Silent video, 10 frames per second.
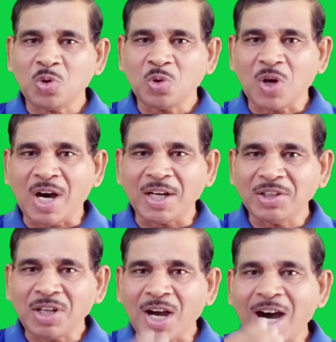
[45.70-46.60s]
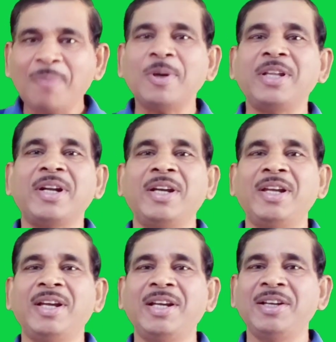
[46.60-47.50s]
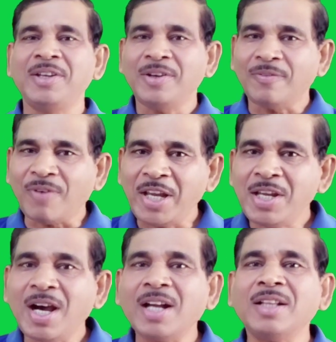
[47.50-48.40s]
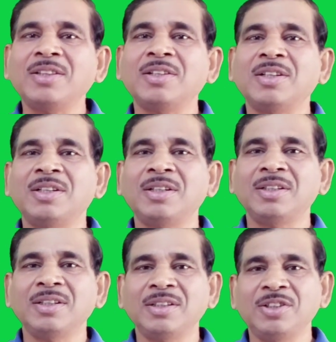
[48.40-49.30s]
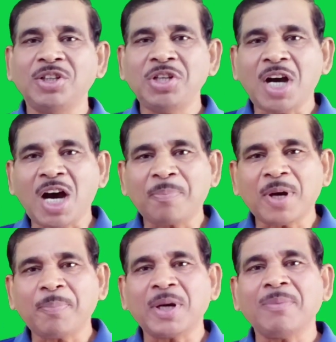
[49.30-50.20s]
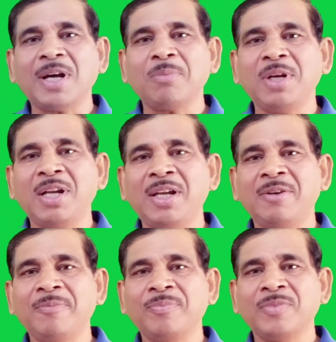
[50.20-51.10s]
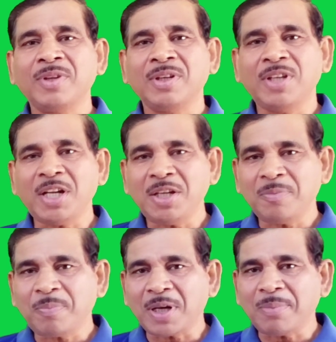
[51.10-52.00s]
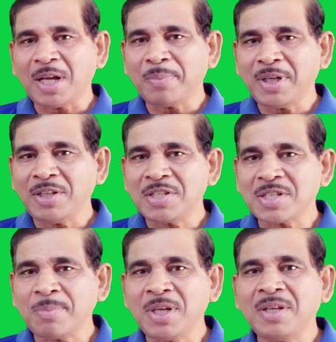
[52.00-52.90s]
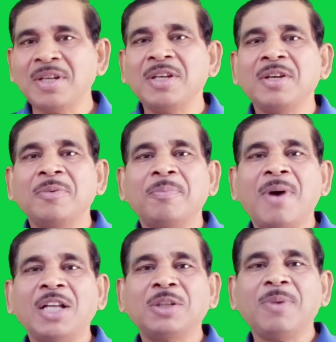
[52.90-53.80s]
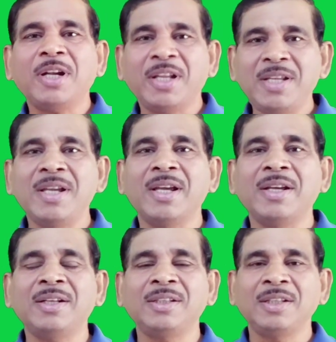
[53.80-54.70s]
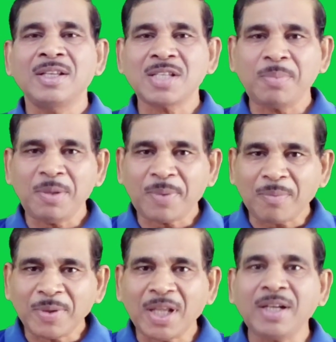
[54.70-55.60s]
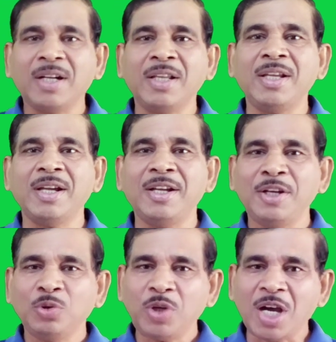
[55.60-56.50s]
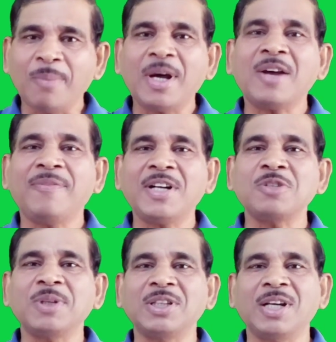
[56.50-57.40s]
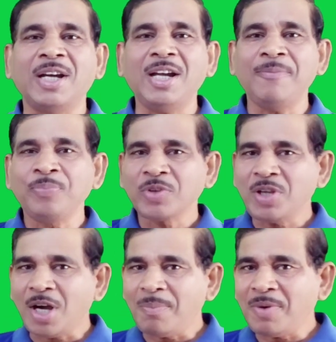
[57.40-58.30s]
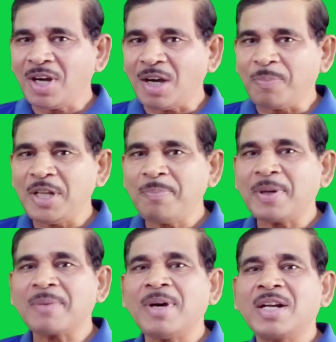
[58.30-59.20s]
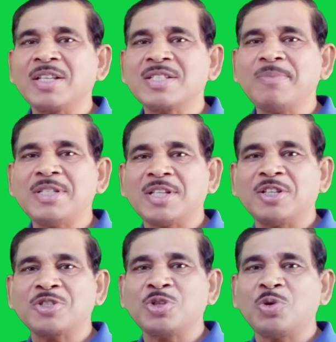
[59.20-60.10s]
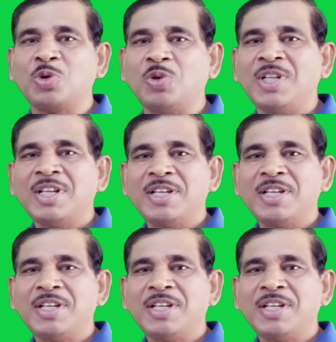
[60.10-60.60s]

जो आनंद आप ले रहे हैं वही आनंद यदि आपका परिवार भी ले यानी परिवार में यदि सभी महात्मा नहीं हैं सभी ब्रह्मज्ञानी नहीं है तो ये हमारा फ़र्ज बनता है कि हम अपने परिवार के सभी सदस्यों को